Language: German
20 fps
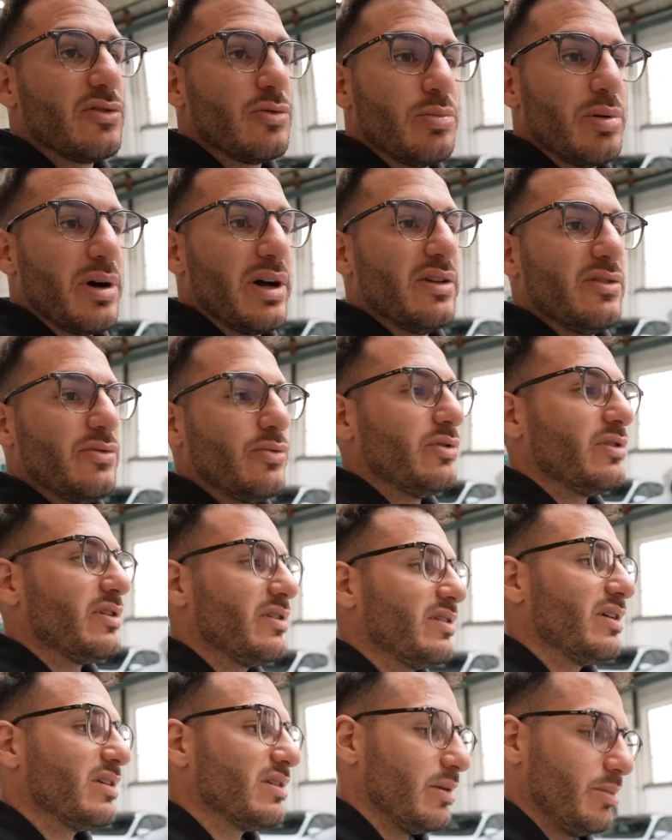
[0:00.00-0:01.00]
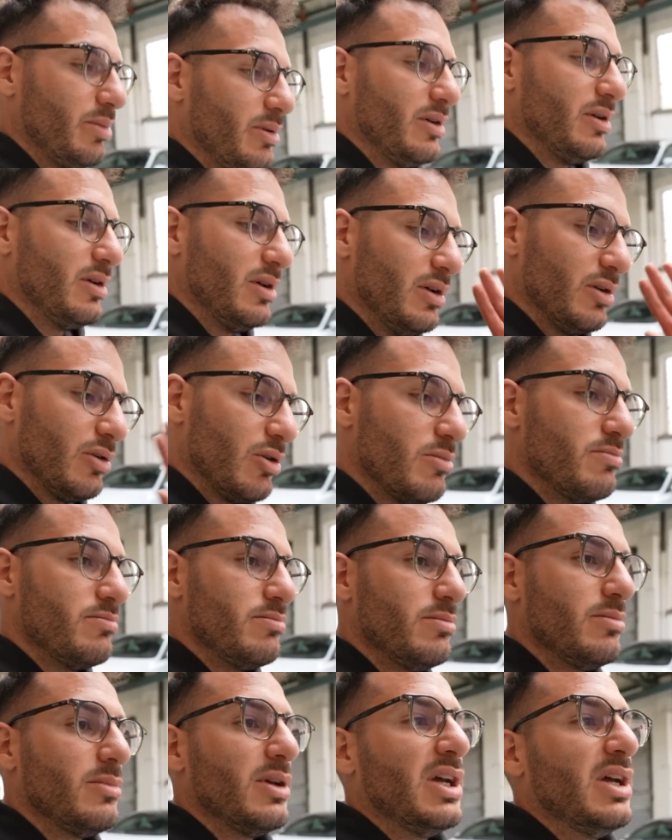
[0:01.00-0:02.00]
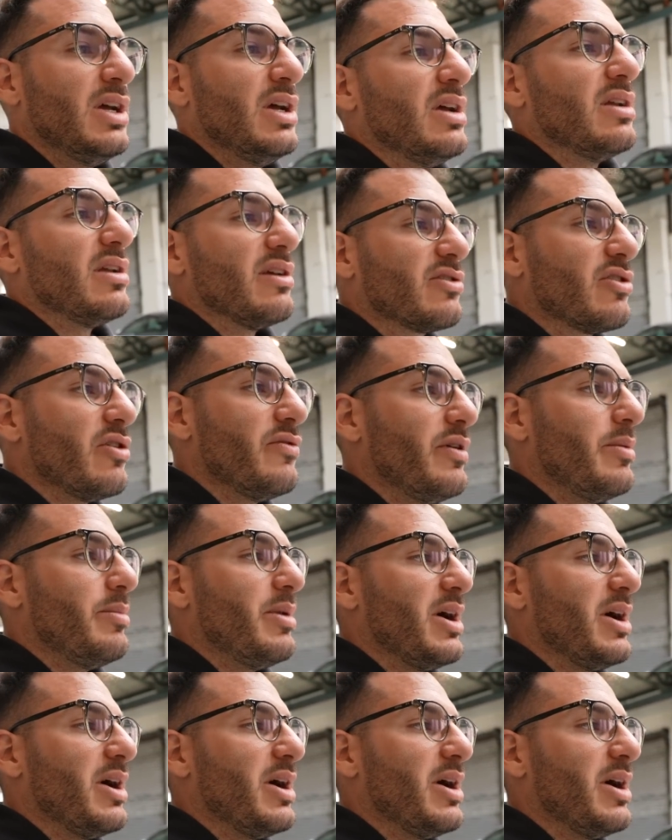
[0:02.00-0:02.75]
so ein Preis, wo ich gesagt habe, komm, das können wir